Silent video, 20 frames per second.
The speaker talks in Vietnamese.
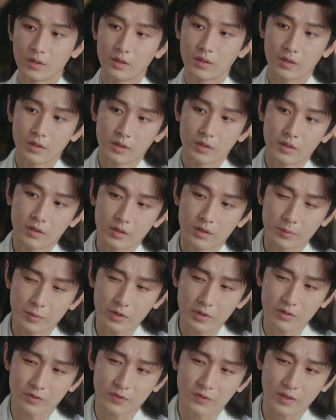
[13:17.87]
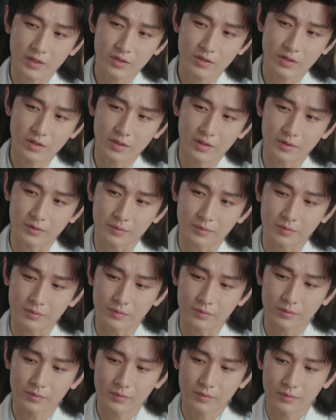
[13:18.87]
Người không phát hiện ra sơn
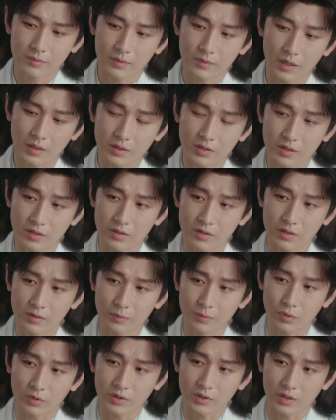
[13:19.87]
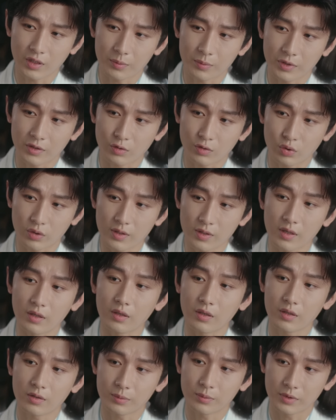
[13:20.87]
vàng ở chỗ miệng giày khác thường
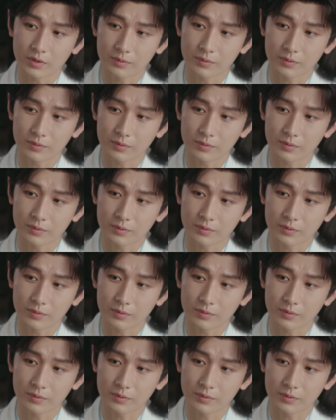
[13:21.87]
sao?